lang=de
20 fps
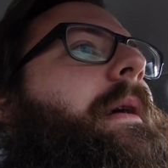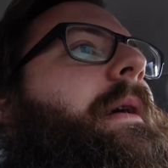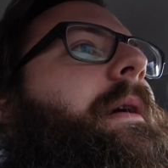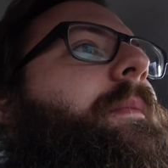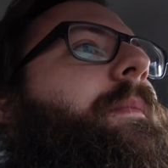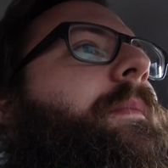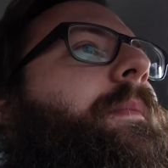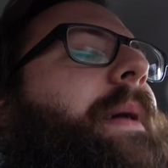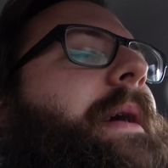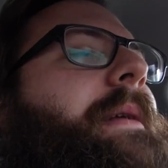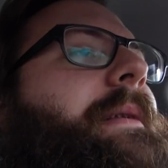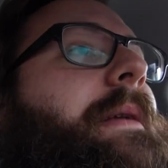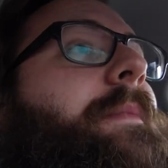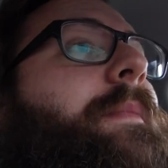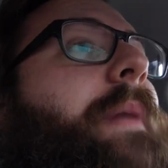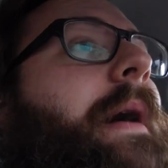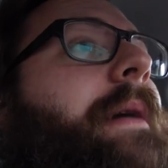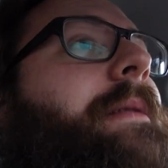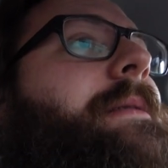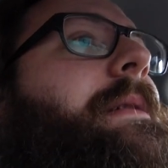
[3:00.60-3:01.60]
Ähm, bei
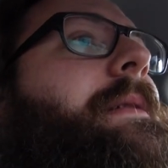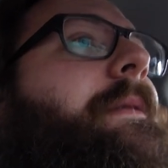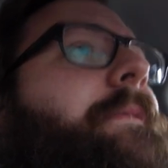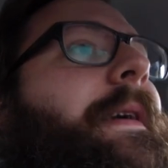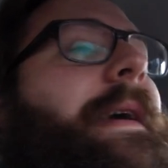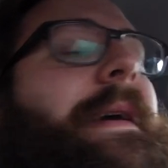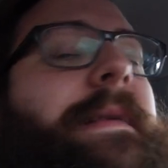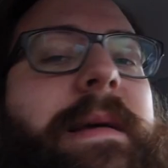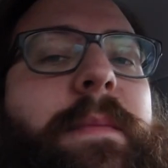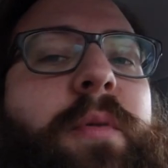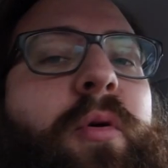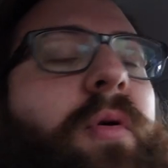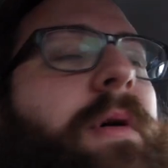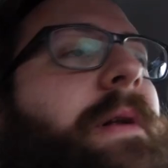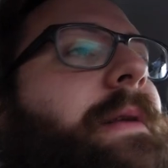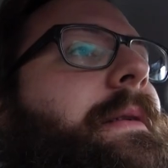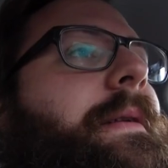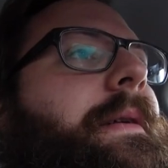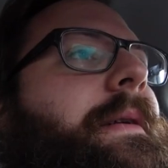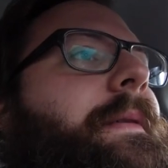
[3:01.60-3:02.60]
den beiden, die wir jetzt
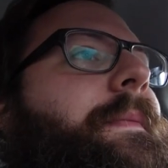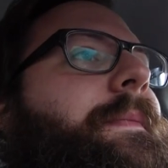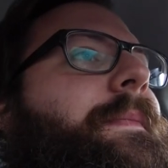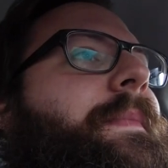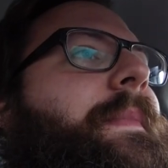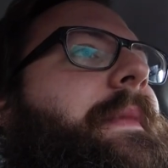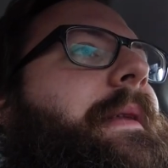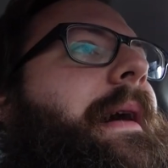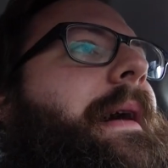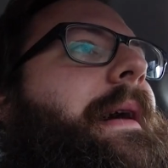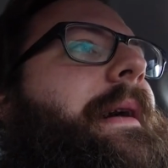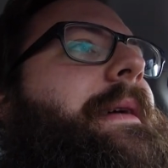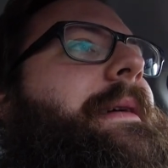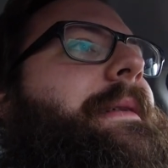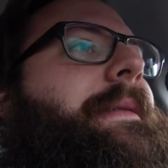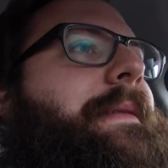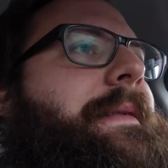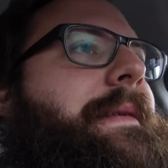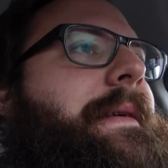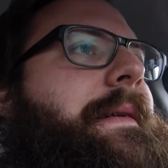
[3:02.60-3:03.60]
abholen, ähm, da,
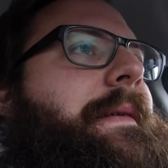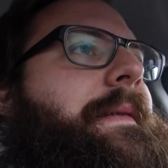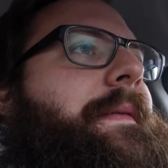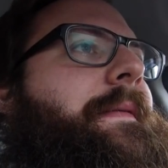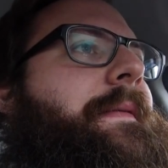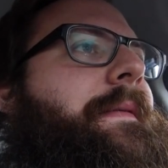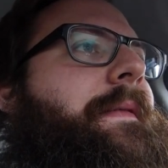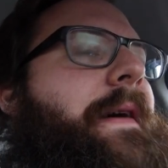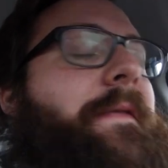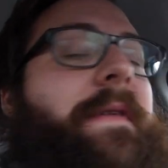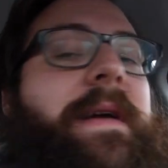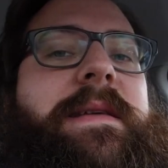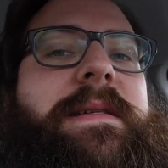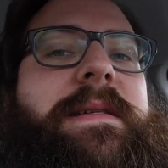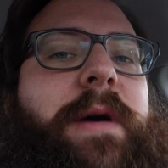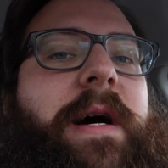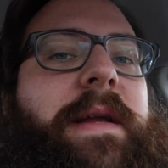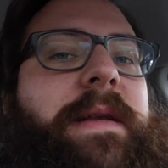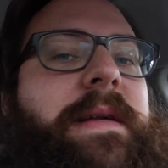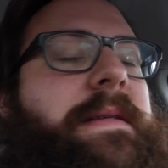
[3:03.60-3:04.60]
ist, äh, da
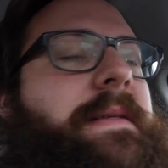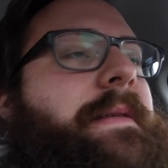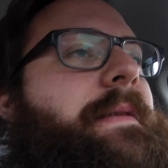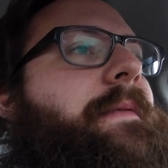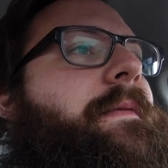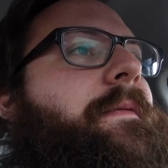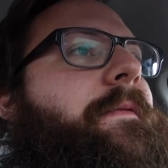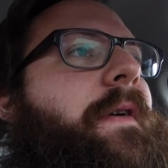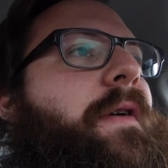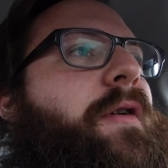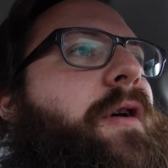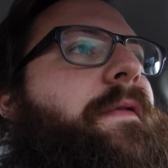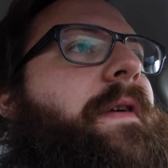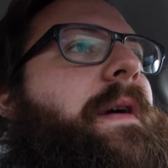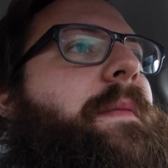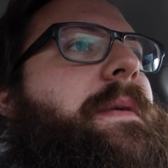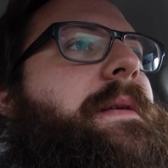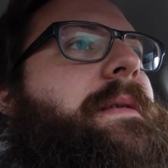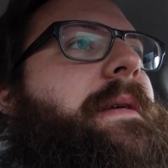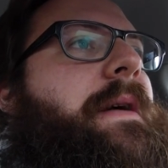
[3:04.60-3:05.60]
aber anders. Die
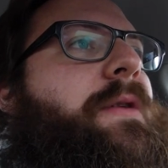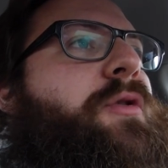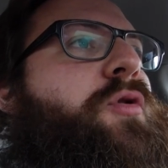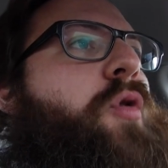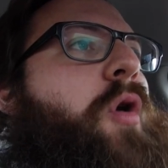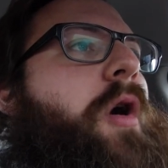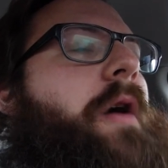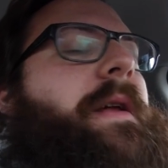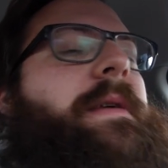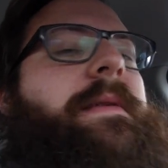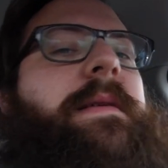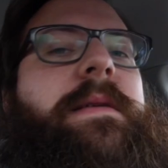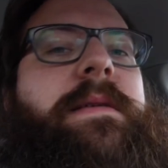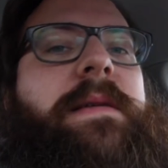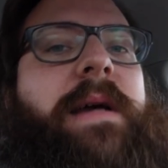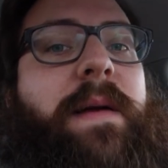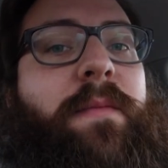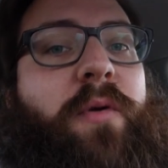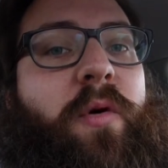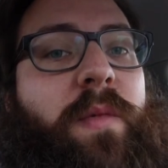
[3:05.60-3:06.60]
Verkäufer haben gesagt, ja, das
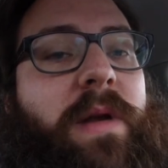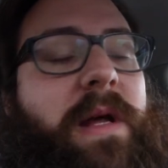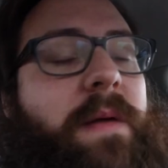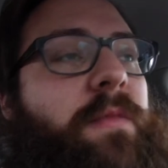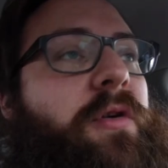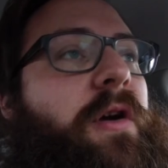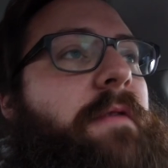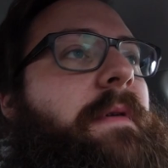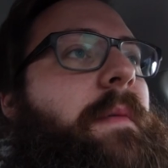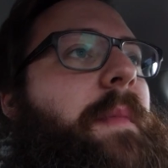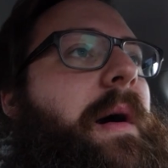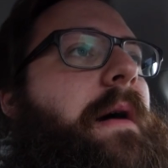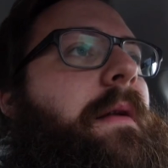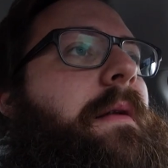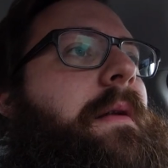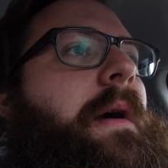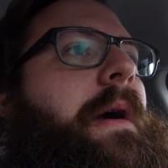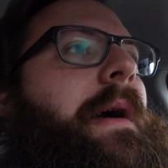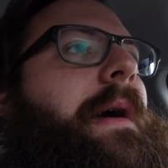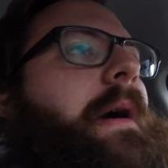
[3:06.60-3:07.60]
ist kein Problem, können wir machen.